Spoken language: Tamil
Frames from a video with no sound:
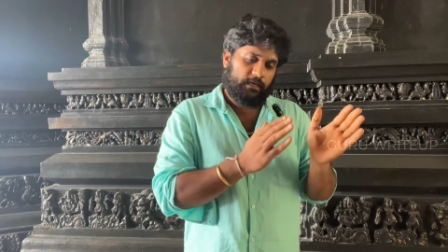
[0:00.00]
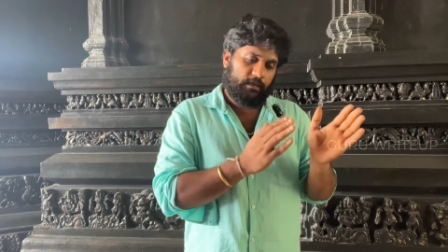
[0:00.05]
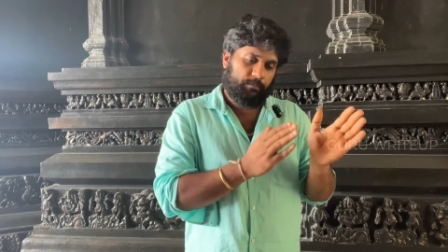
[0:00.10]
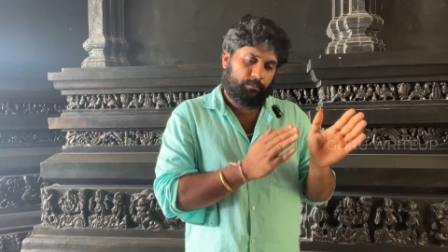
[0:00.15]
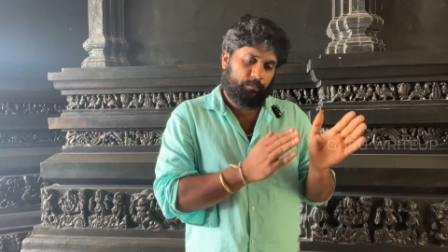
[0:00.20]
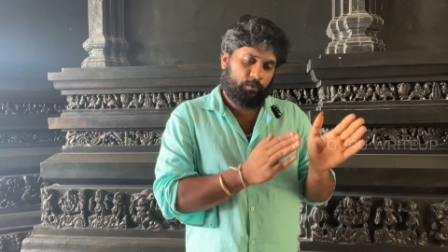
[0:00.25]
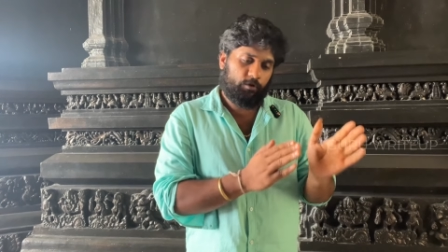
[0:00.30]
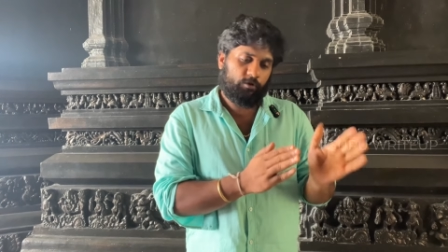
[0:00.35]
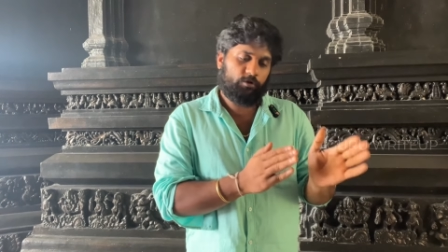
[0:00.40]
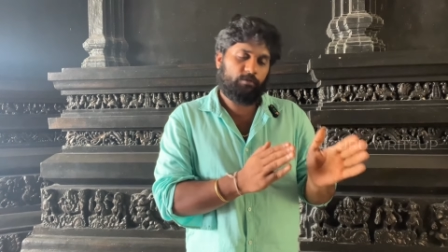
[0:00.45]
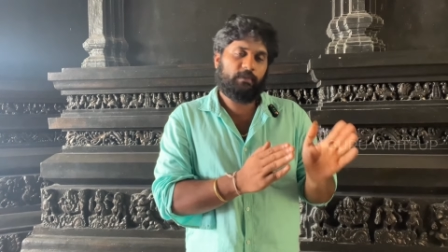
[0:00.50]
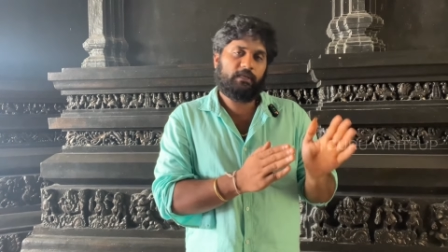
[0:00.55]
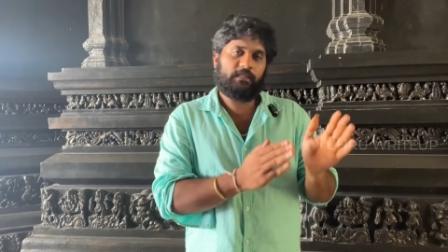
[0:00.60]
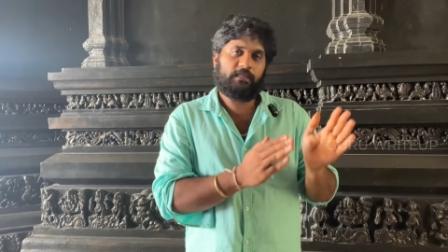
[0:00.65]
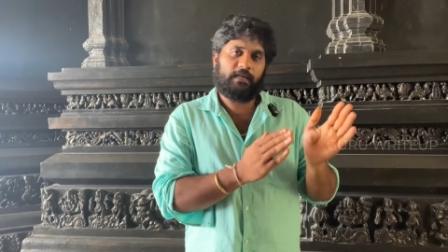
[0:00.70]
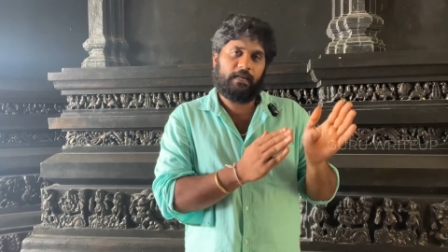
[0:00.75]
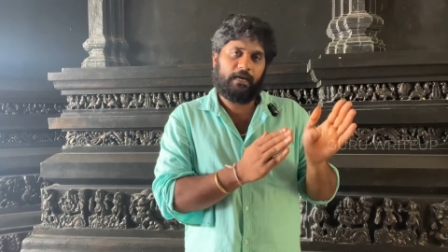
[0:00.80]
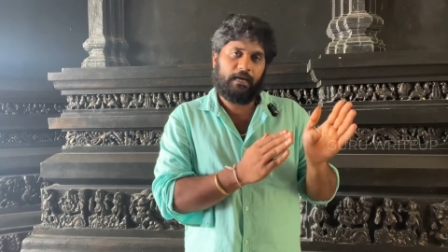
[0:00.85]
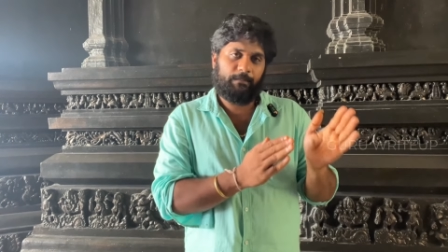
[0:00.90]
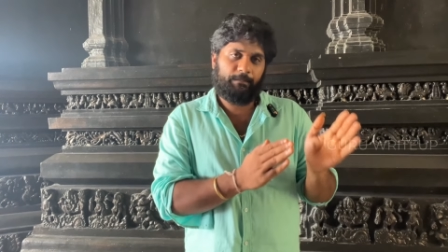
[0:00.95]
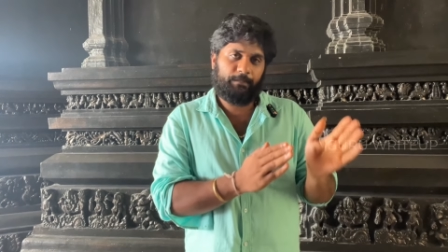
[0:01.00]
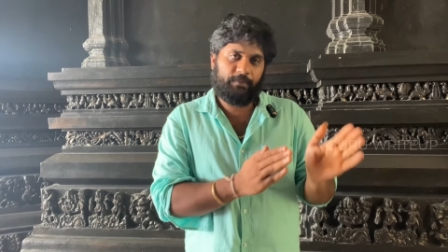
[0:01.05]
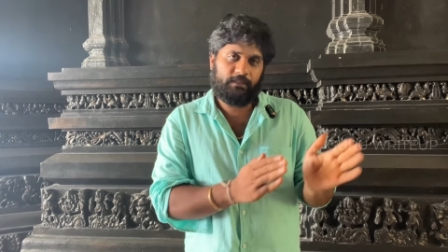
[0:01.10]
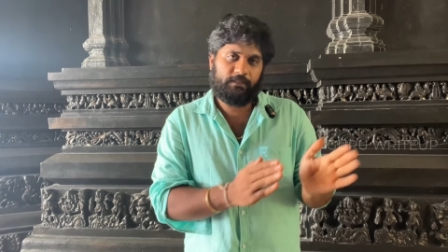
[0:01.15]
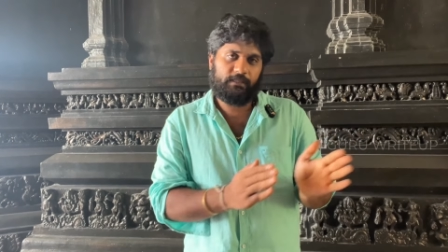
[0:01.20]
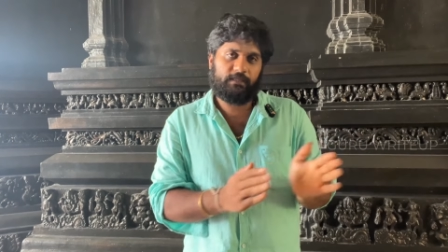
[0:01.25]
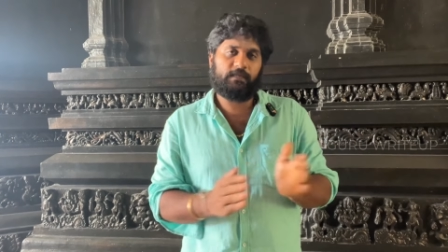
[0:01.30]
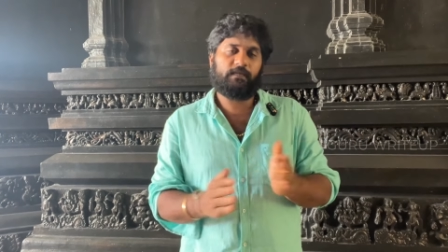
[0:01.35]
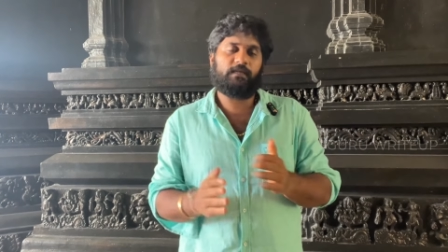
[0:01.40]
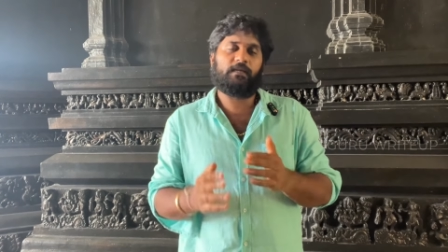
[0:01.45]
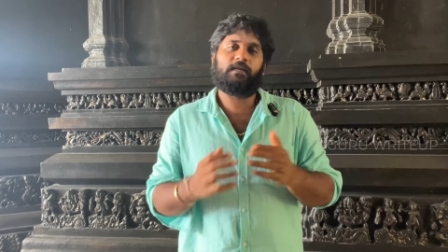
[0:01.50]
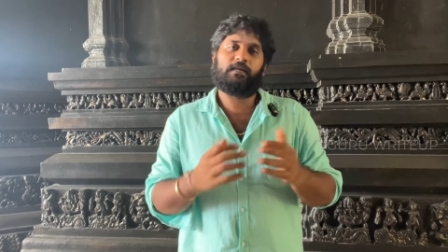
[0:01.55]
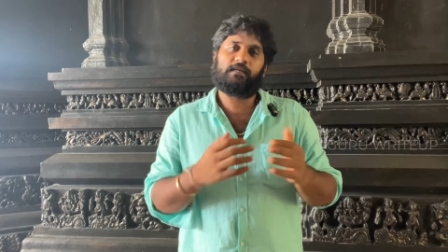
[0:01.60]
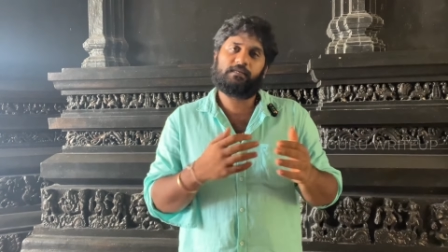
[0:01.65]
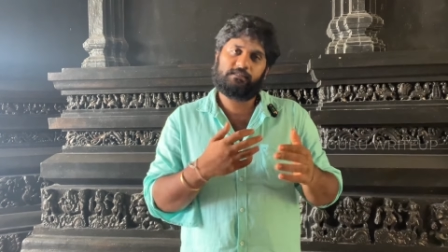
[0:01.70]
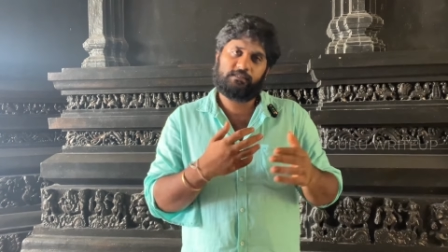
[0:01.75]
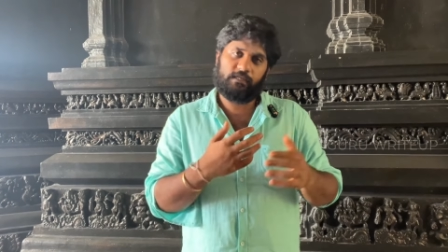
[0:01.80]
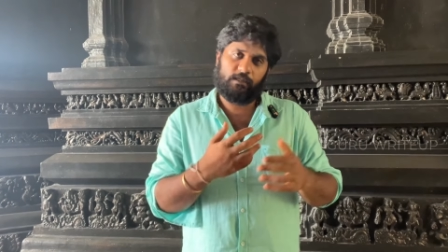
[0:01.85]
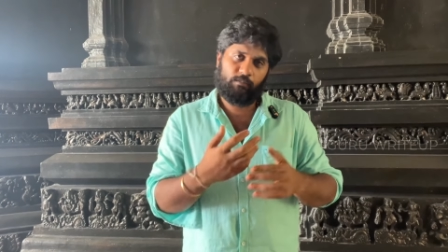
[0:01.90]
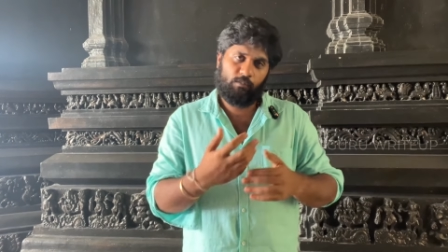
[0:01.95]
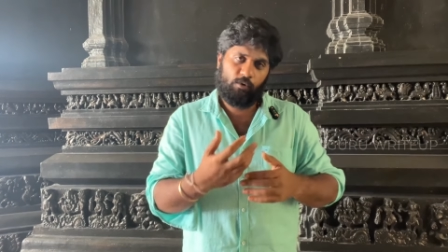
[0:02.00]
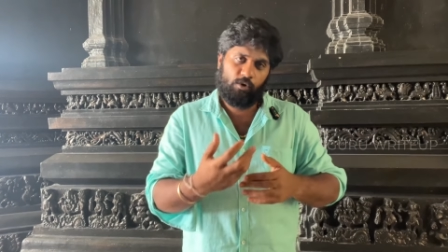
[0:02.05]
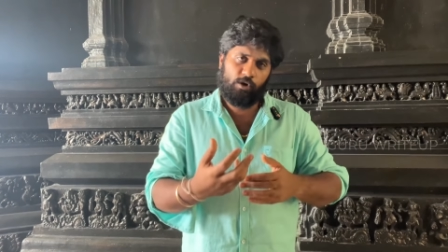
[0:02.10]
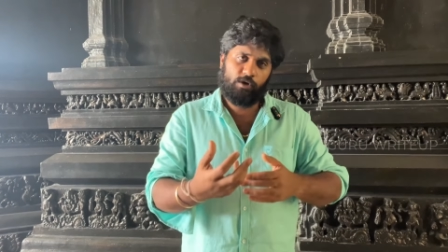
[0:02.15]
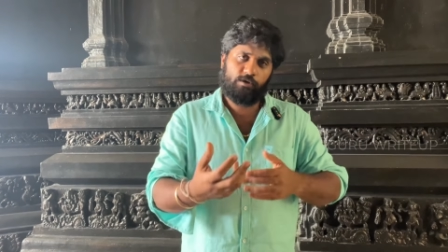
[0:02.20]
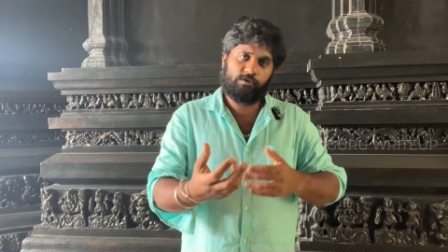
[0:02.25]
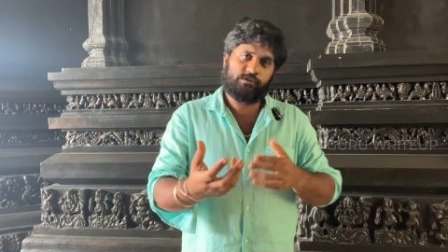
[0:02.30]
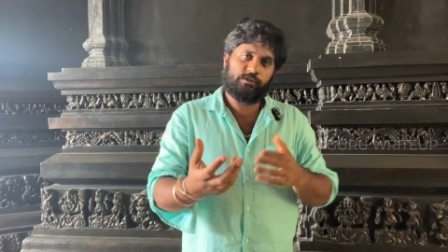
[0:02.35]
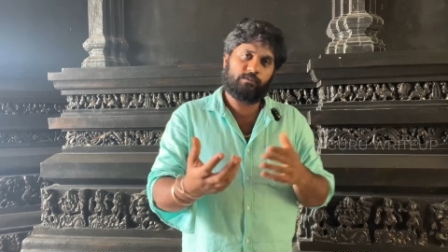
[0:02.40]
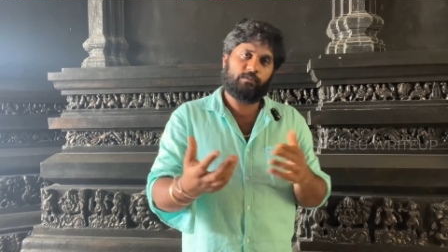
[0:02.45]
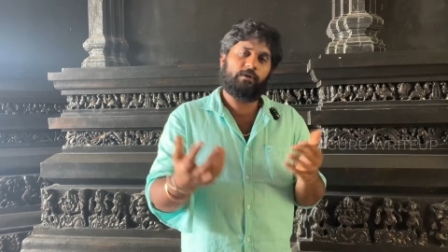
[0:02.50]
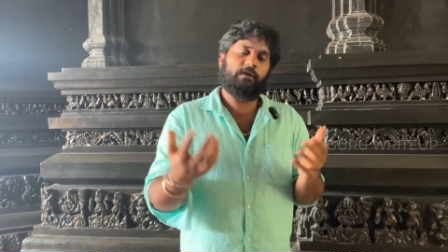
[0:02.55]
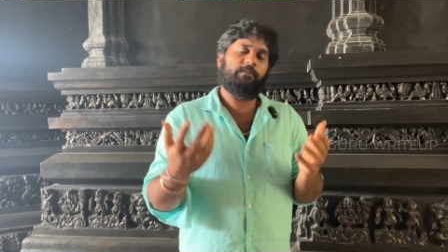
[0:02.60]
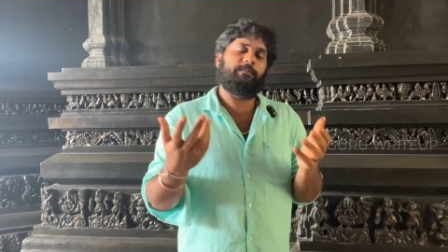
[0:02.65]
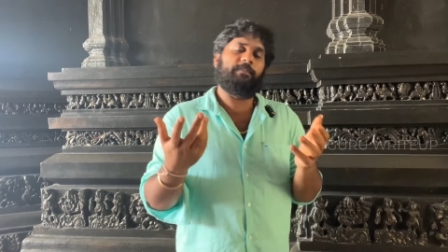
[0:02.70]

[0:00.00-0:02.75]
எப்பொழுதுமே இந்த நாற்பத்தெட்டு நாள் எனக்கு சண்முக கவசம் கூட